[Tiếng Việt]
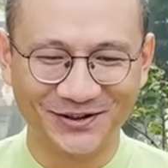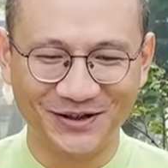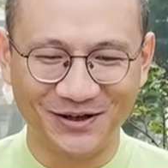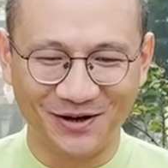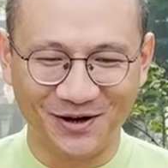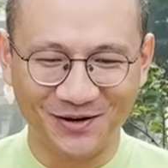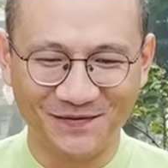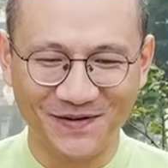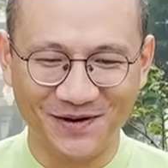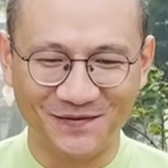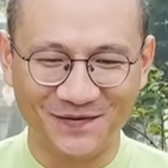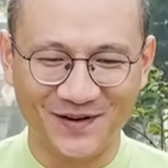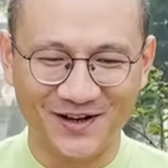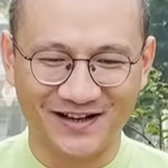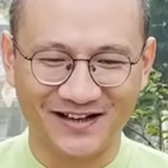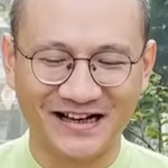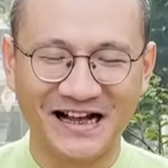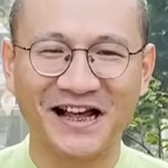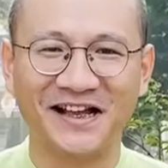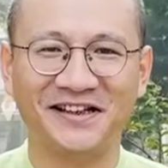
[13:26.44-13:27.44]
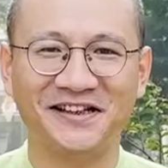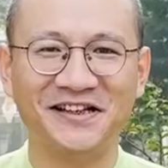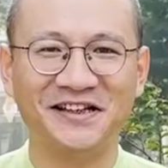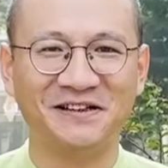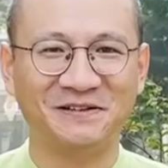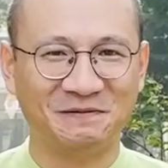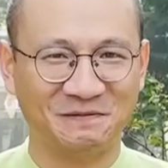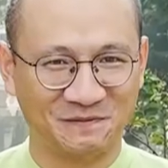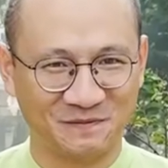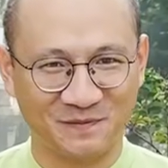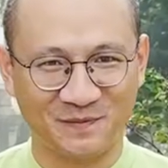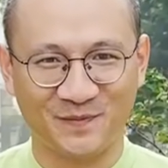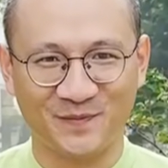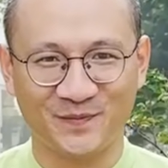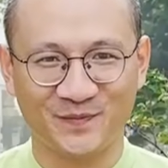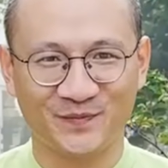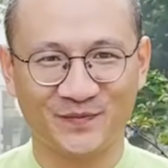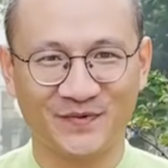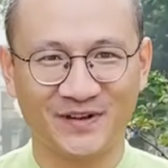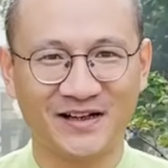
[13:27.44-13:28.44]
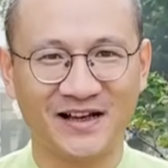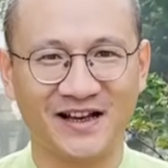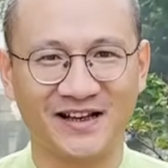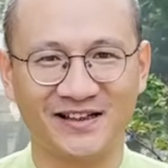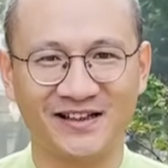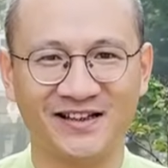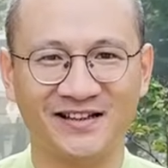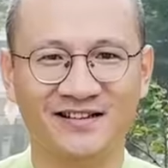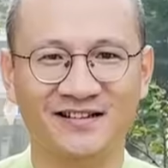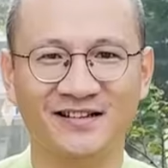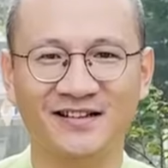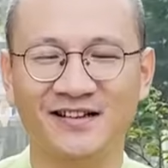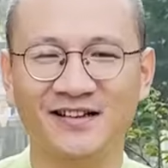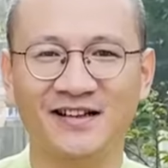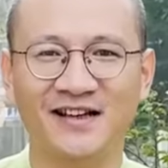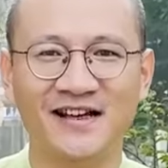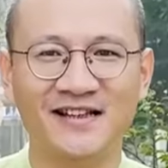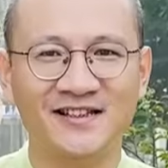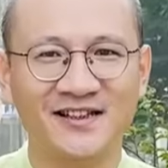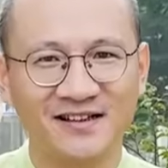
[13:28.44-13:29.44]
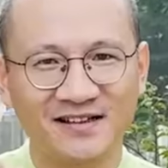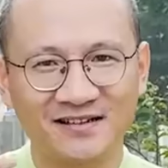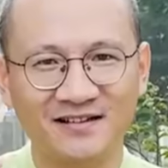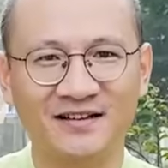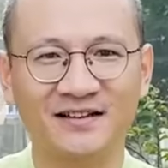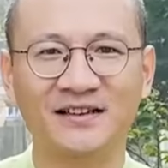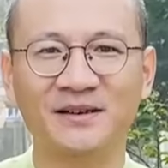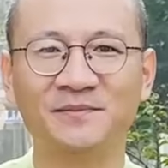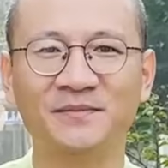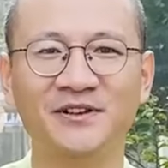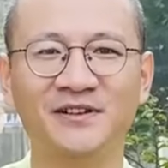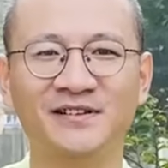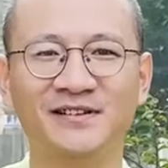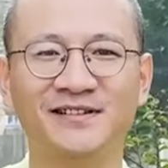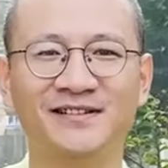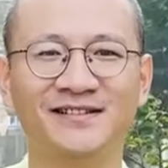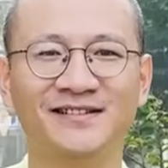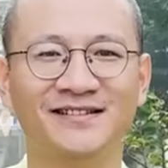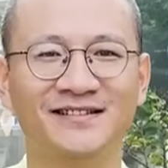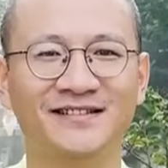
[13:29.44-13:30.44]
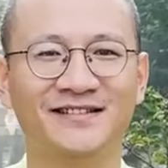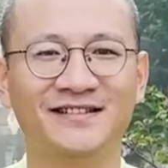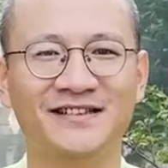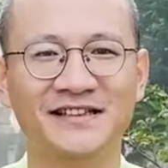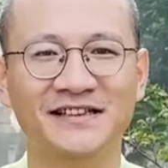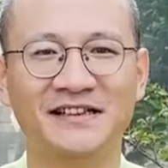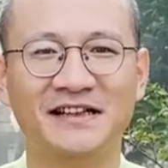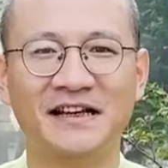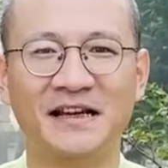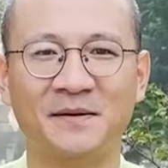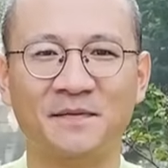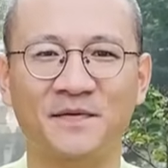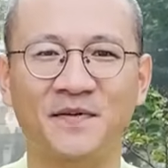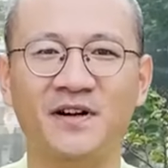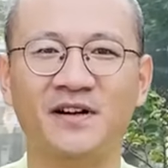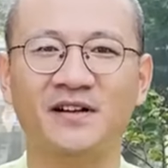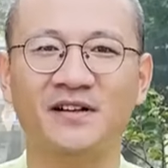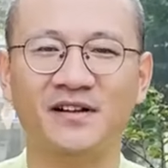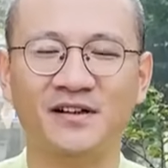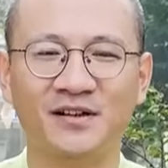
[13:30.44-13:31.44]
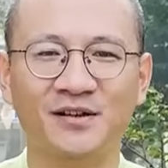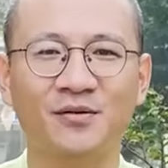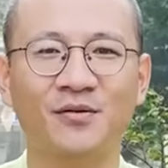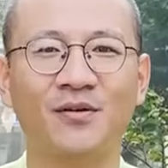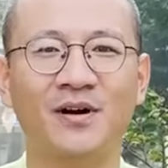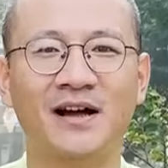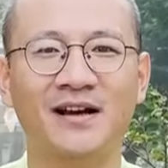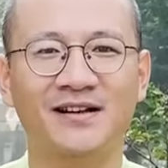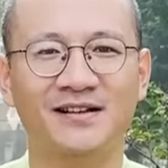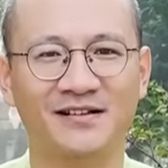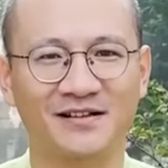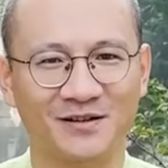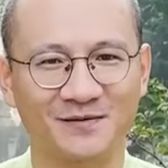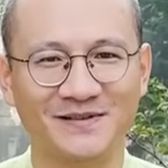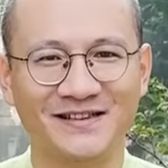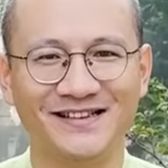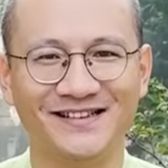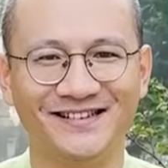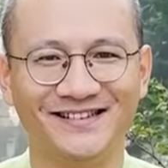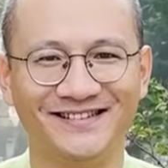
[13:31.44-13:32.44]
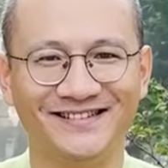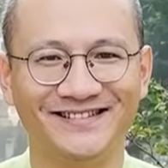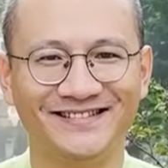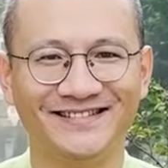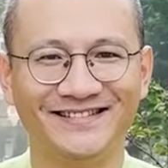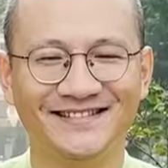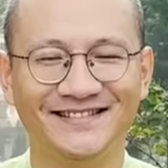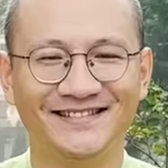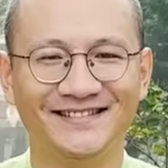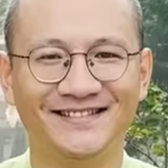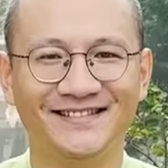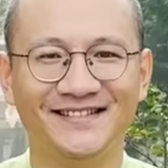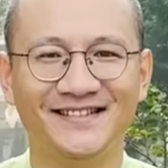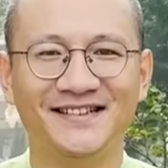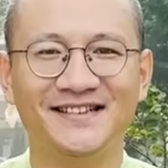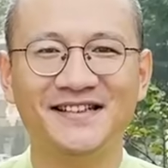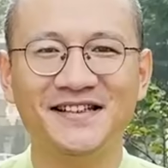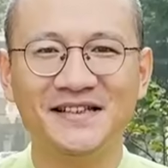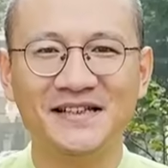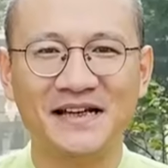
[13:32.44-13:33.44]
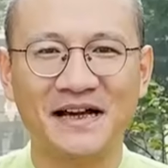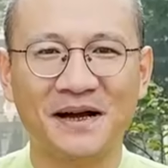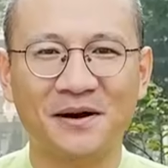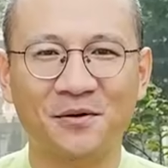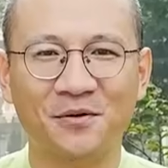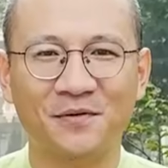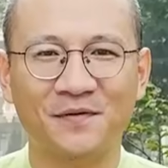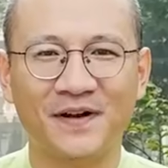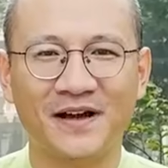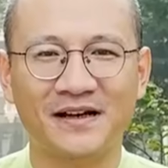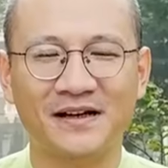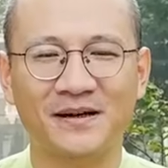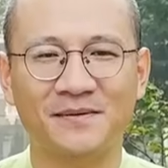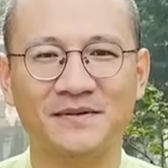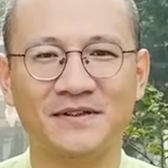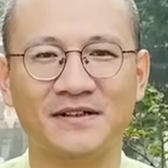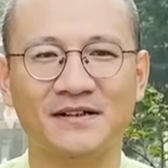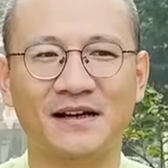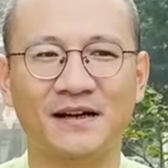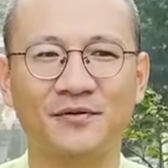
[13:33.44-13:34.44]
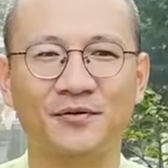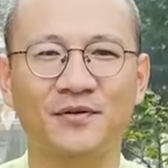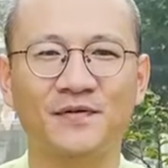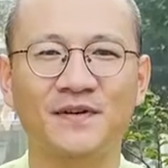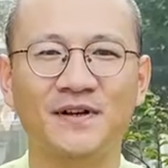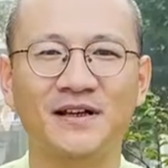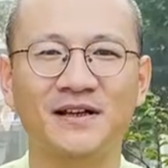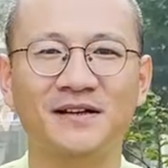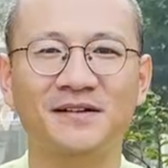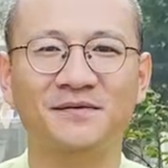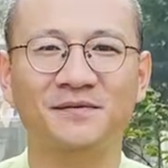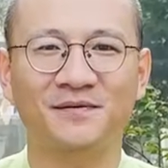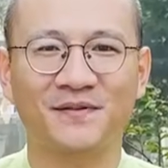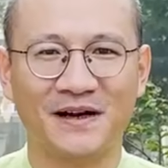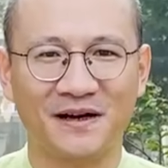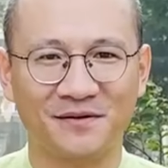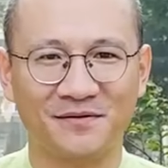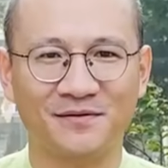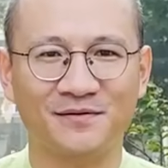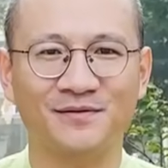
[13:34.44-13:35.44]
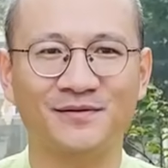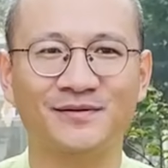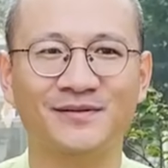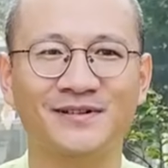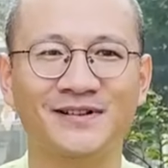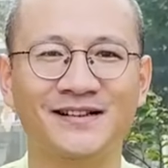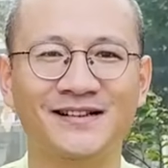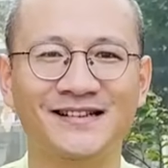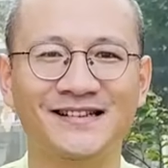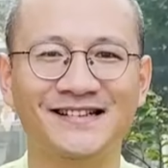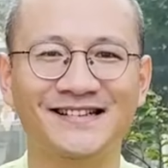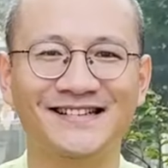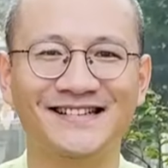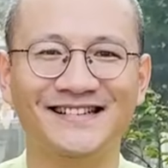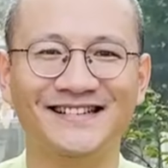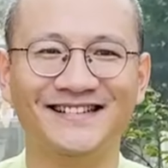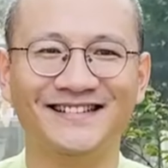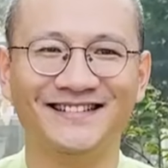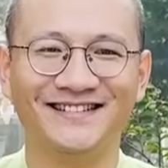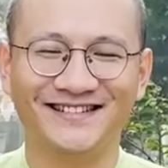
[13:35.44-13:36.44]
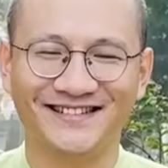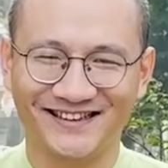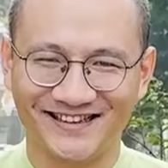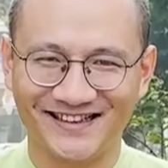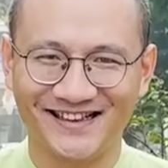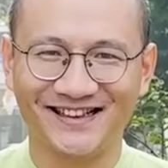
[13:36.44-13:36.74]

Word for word: tôi nói về việc cải thiện cải thiện cái chất lượng tâm thức khi ta làm việc ở cơ quan ở công sở xin chào và hẹn gặp trở lại quý vị vào những chương trình tới